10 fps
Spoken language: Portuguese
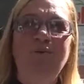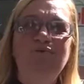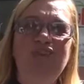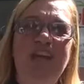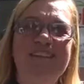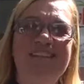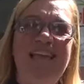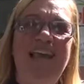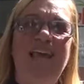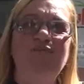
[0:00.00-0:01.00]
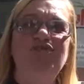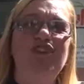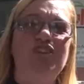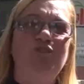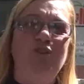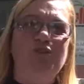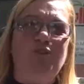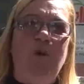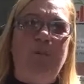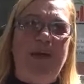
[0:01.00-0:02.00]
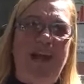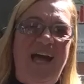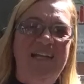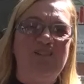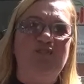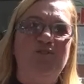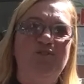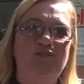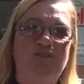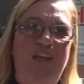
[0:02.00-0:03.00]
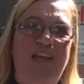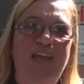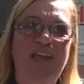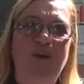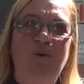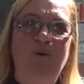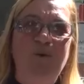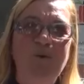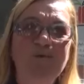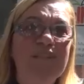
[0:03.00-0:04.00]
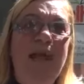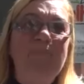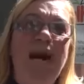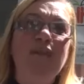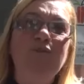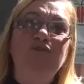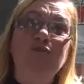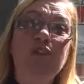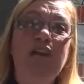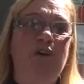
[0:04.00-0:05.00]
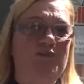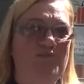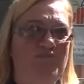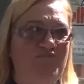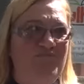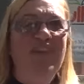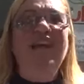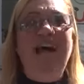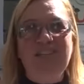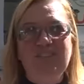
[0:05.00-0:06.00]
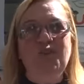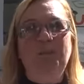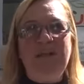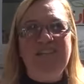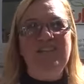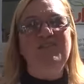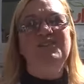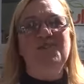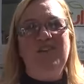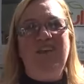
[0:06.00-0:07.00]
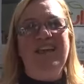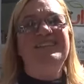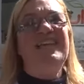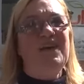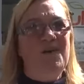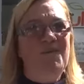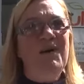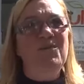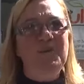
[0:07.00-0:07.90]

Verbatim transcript: o dia C é um dia de todos cooperarem, de todos verem um, um trabalho de união. As cooperativas, o que vem a ser? Uma